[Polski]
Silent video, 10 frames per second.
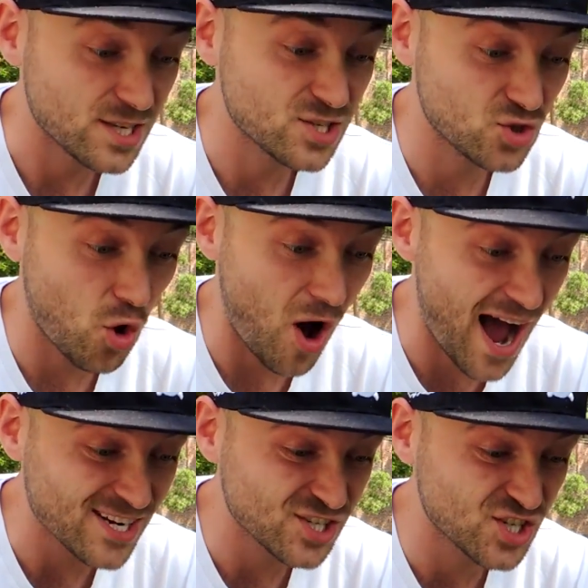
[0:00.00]
jest to
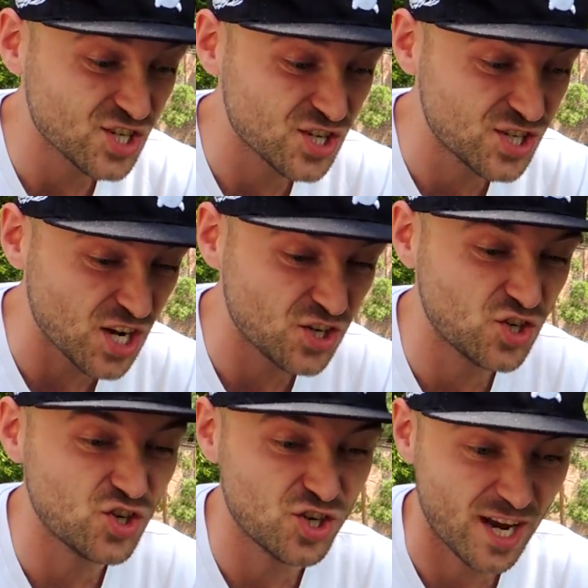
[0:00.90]
aż
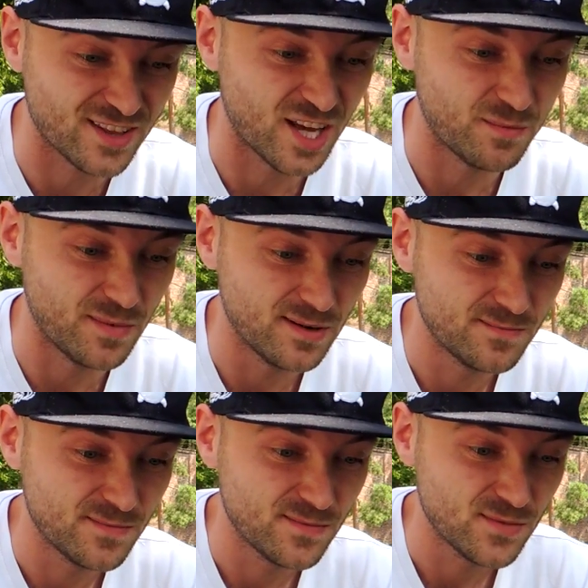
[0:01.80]
37.
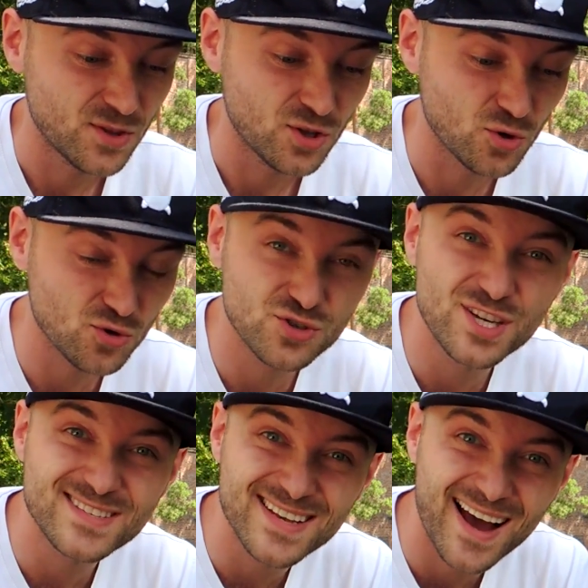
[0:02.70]

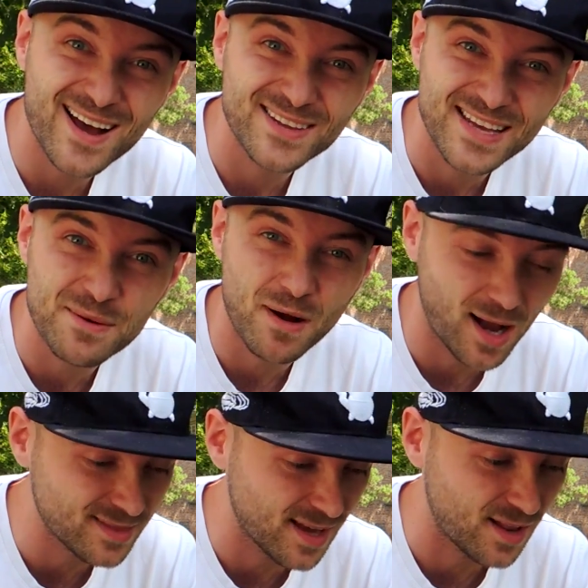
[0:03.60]
Różnica
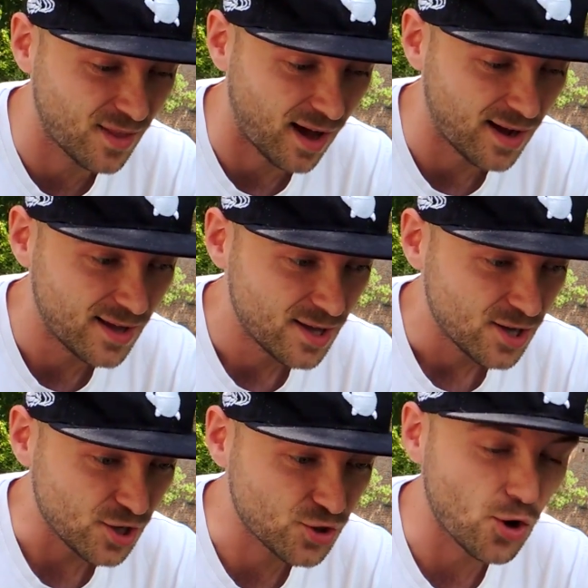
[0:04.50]
niebagatelna.
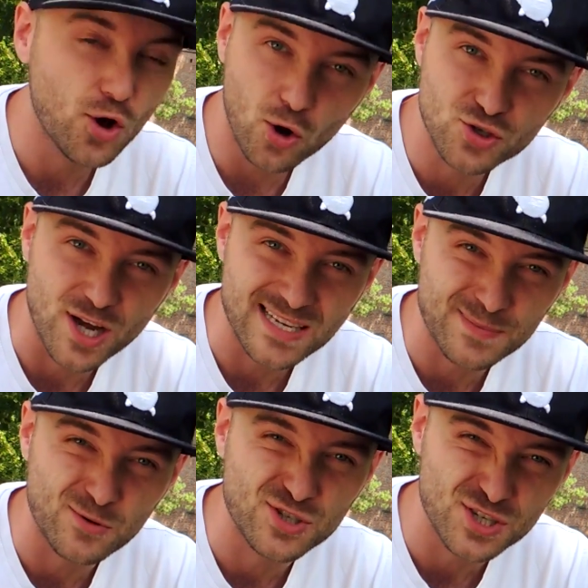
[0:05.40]
I to Gocia
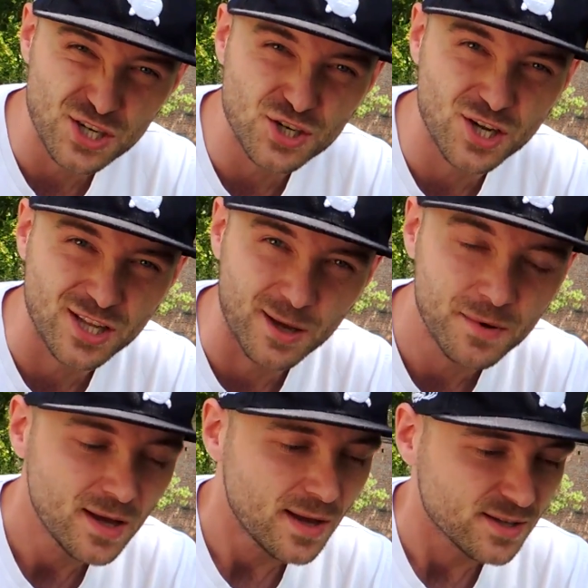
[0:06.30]
zapał
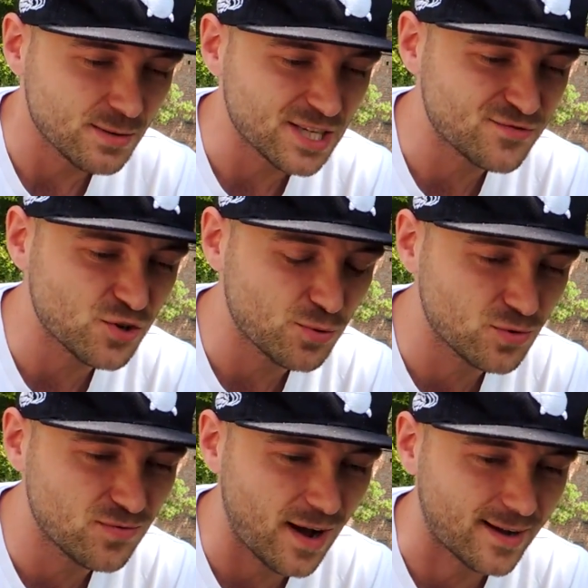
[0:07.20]
37 Trzeba też wziąć
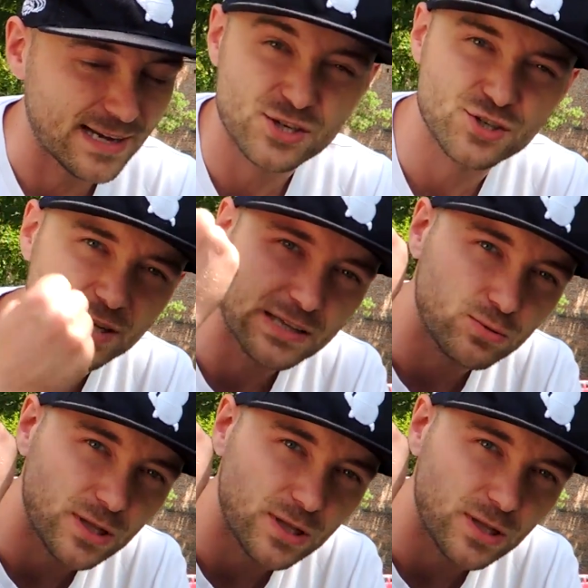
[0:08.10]
pod uwagę, że